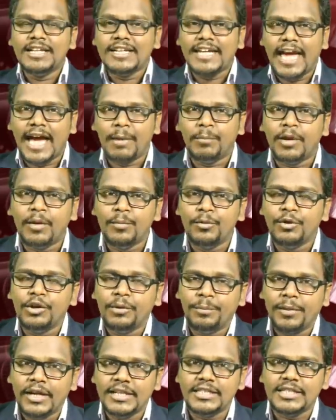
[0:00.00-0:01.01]
యాభై మూడు
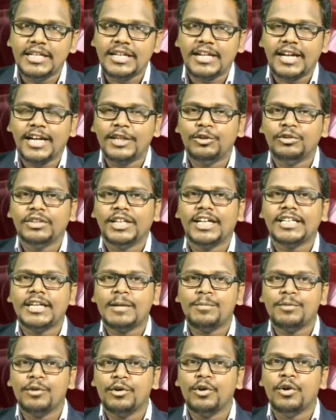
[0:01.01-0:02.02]
పేజీలు కాదు
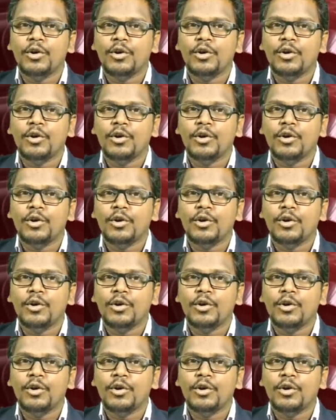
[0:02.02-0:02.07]
దాదాపు